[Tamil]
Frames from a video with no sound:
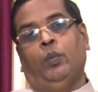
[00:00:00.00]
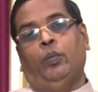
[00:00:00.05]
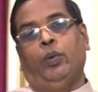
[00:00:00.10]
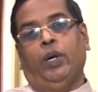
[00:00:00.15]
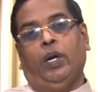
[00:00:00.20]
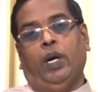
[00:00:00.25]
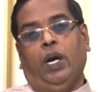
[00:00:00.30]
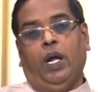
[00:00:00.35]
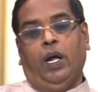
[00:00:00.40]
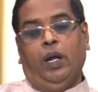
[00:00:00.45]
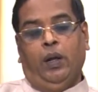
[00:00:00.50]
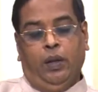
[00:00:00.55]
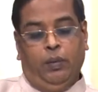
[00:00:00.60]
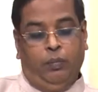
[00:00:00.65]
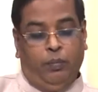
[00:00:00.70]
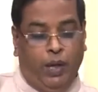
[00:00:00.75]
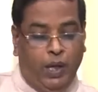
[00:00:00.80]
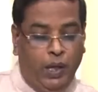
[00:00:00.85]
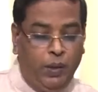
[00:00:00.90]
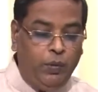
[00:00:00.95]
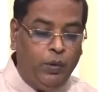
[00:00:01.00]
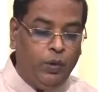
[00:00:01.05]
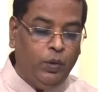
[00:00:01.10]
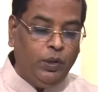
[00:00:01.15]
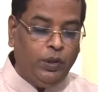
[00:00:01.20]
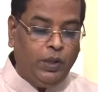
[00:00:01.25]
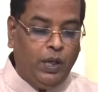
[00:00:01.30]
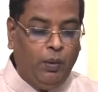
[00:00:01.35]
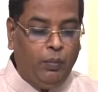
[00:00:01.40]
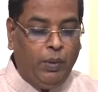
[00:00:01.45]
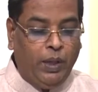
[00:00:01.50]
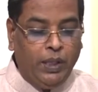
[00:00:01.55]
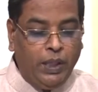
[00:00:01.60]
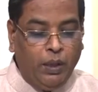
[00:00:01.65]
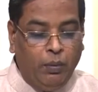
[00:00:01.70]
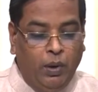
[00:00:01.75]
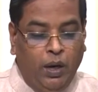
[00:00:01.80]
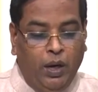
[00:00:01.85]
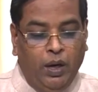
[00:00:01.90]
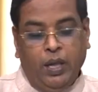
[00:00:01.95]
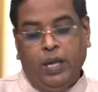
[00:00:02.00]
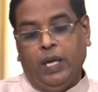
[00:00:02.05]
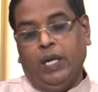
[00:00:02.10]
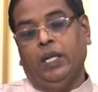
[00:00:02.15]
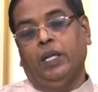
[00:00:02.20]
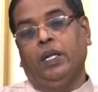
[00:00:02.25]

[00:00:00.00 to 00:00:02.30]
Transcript: புரியுங்களா மனைவி குறித்து நம்ம அதிகமான